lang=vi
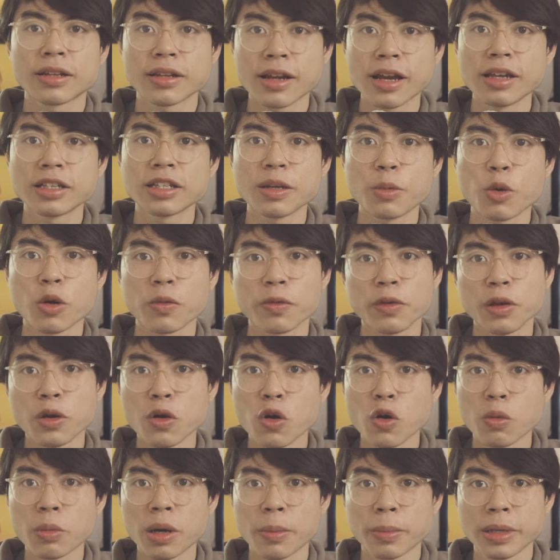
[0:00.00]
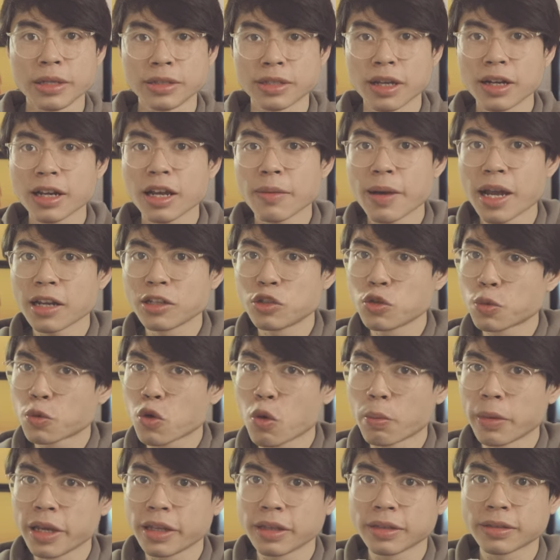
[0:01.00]
Đây sẽ một video mà mình dẫn các bạn đi chụp
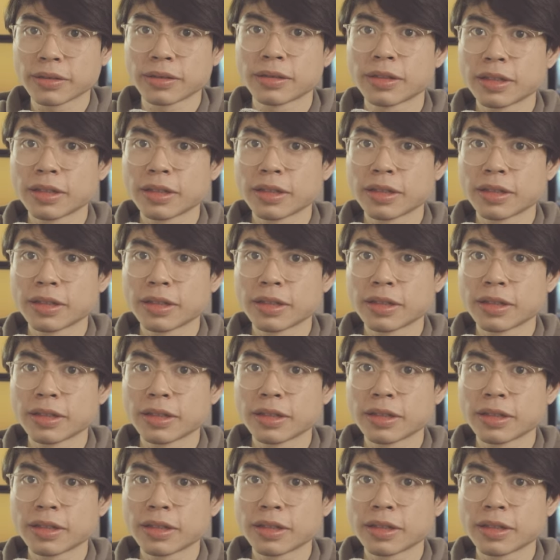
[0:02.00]
của mình.